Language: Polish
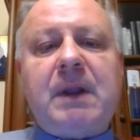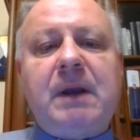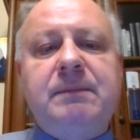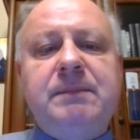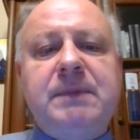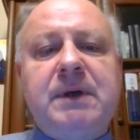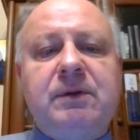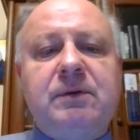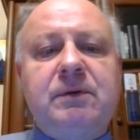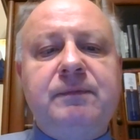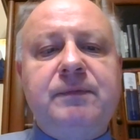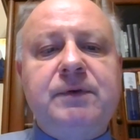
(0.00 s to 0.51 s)

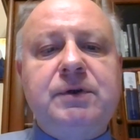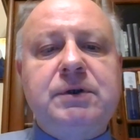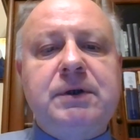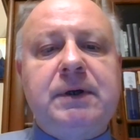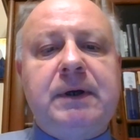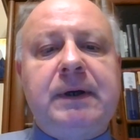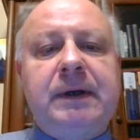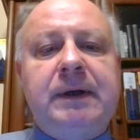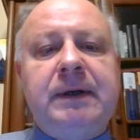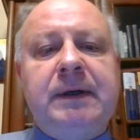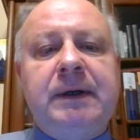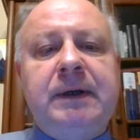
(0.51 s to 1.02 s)

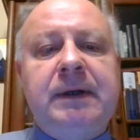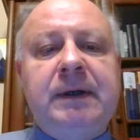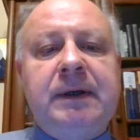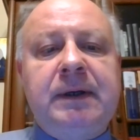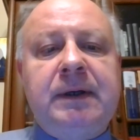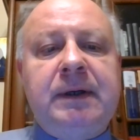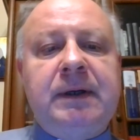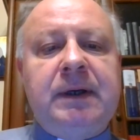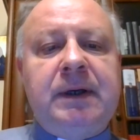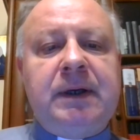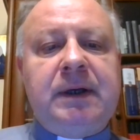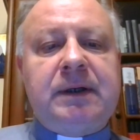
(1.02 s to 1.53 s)
Mianowicie,
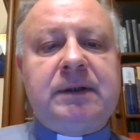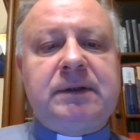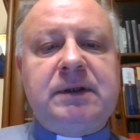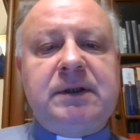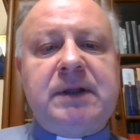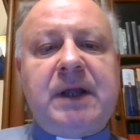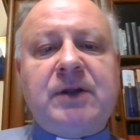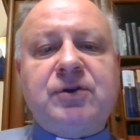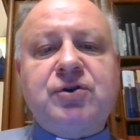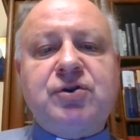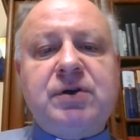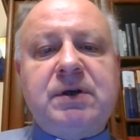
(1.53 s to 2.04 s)
gdy
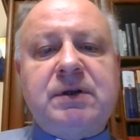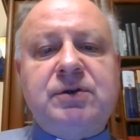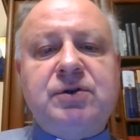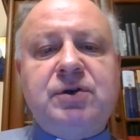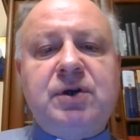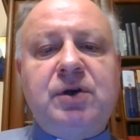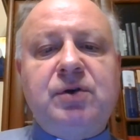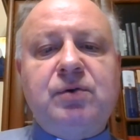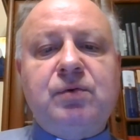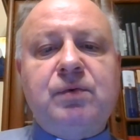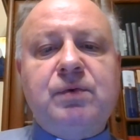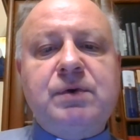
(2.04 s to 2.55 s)
nadszedł
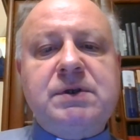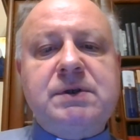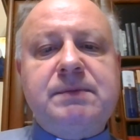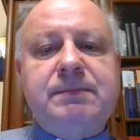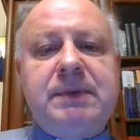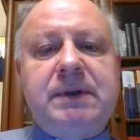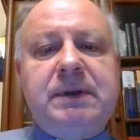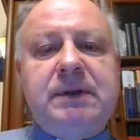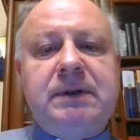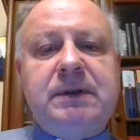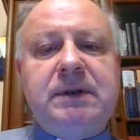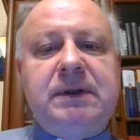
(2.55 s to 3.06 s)
dzień
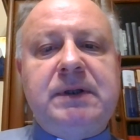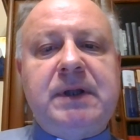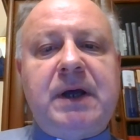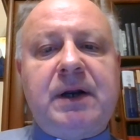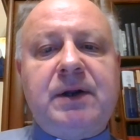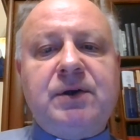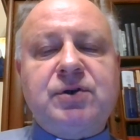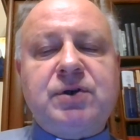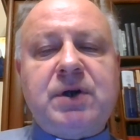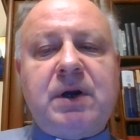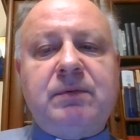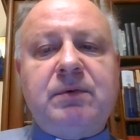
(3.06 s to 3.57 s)
ósmy i
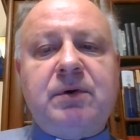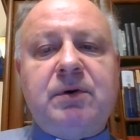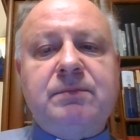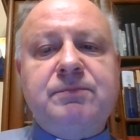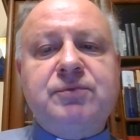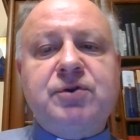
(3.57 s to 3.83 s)
należało